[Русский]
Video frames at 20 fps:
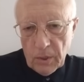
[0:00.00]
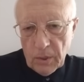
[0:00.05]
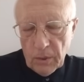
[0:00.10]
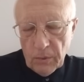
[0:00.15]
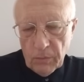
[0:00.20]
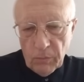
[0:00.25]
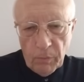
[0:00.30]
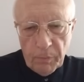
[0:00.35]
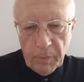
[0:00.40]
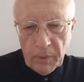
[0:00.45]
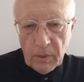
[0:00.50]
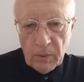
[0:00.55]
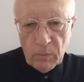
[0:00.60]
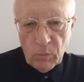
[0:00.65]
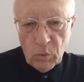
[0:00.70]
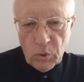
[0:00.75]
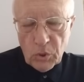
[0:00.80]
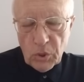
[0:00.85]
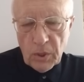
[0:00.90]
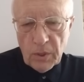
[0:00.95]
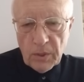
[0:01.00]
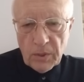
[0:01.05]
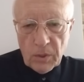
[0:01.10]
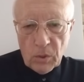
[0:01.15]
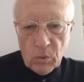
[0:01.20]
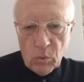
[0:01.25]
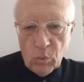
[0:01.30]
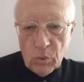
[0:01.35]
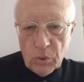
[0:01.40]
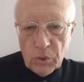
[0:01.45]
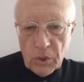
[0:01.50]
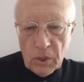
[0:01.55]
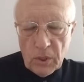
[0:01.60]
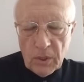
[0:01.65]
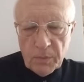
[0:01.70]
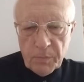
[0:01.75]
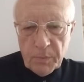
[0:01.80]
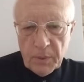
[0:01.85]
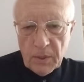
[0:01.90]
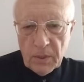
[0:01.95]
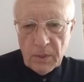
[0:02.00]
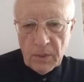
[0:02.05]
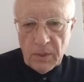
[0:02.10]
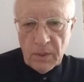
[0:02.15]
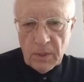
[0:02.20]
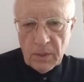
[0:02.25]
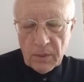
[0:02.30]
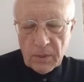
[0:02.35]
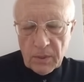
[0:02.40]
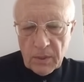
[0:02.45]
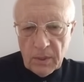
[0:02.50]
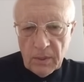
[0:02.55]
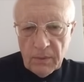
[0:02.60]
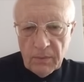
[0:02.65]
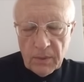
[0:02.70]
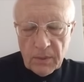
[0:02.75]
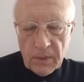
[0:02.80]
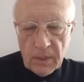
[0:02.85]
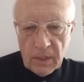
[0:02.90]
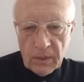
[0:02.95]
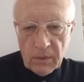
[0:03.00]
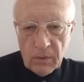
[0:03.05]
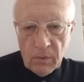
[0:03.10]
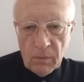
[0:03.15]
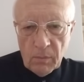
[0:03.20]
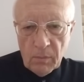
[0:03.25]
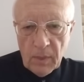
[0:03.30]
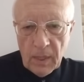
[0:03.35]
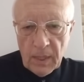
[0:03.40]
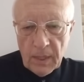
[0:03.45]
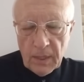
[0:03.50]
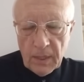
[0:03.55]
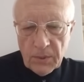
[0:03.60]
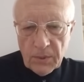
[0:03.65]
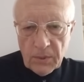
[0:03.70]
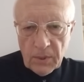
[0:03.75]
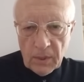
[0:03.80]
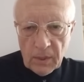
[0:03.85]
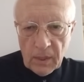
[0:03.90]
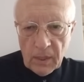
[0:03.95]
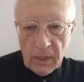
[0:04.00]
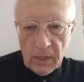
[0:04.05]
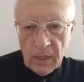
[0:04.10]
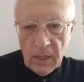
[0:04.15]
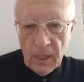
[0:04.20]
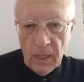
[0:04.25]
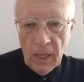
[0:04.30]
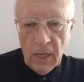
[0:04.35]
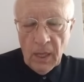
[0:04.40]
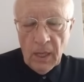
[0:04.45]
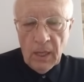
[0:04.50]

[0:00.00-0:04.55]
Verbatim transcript: его полномочия закончились президентские 20 мая истекли,